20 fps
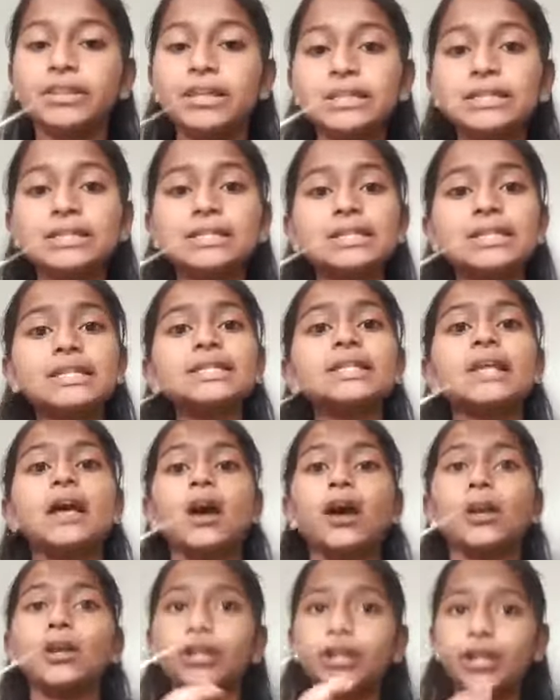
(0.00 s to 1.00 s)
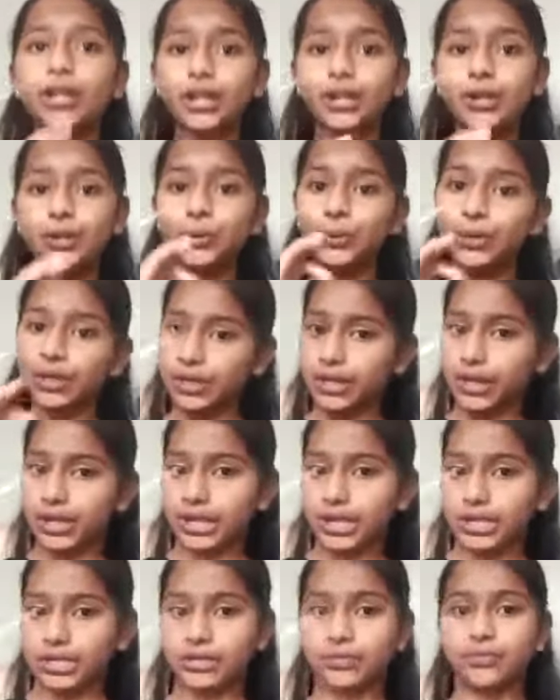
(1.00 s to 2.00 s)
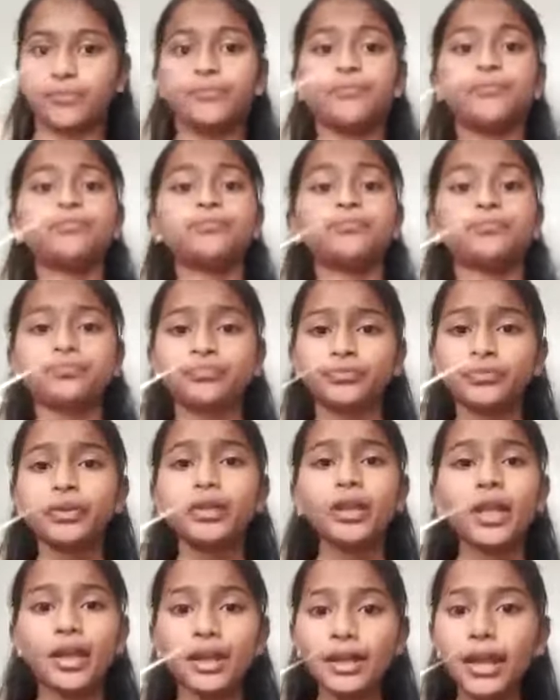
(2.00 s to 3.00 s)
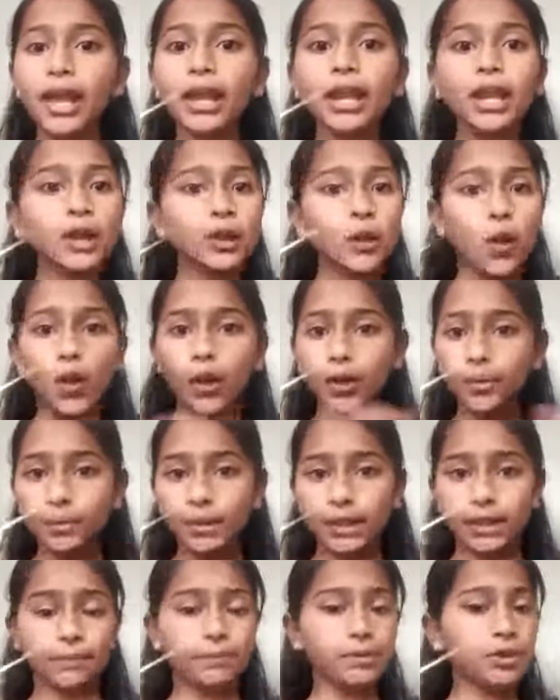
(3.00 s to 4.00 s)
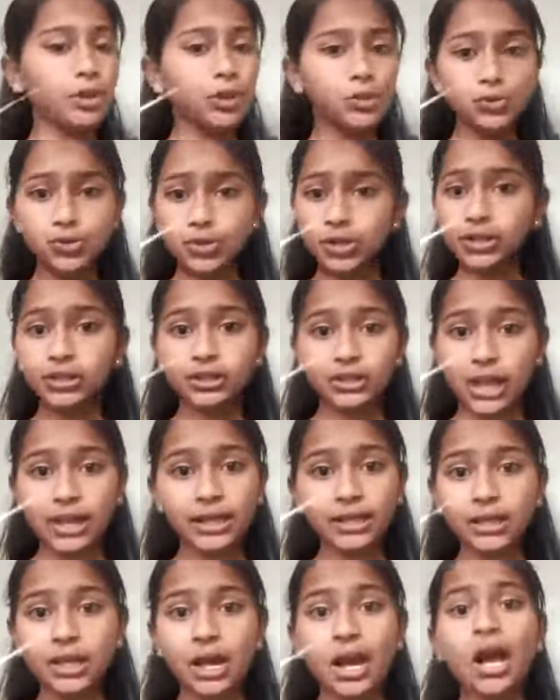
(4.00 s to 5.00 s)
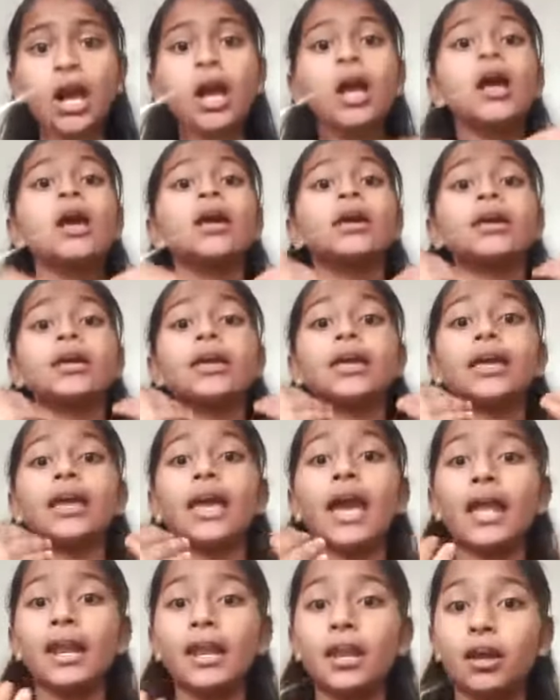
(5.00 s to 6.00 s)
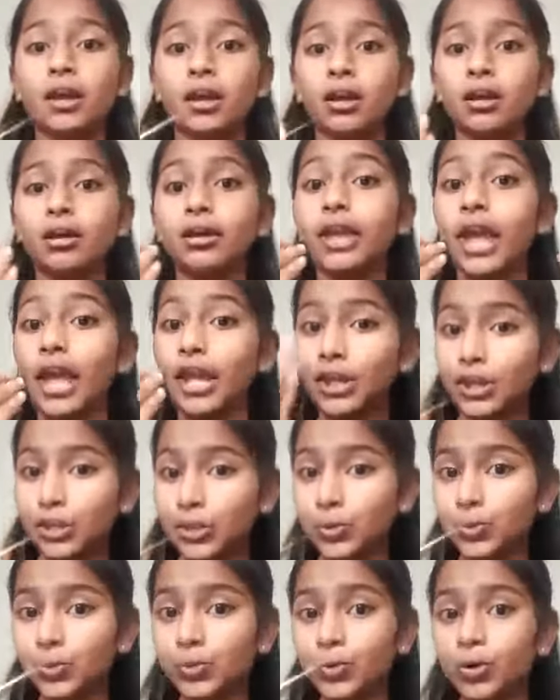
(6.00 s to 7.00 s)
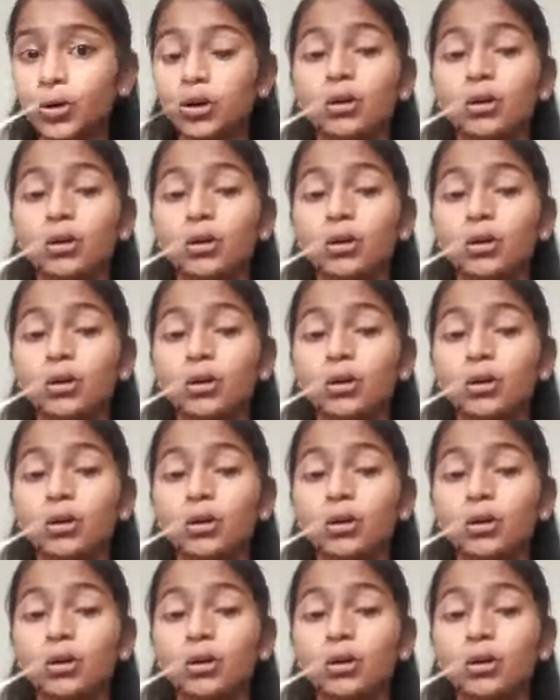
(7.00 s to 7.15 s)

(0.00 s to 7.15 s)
नेक्स्ट इज निगेटिव्ह इंट्रॅगेटिव्ह कॅन आय नॉट प्ले मी खेळू शकत नाही का कॅन कॅन यू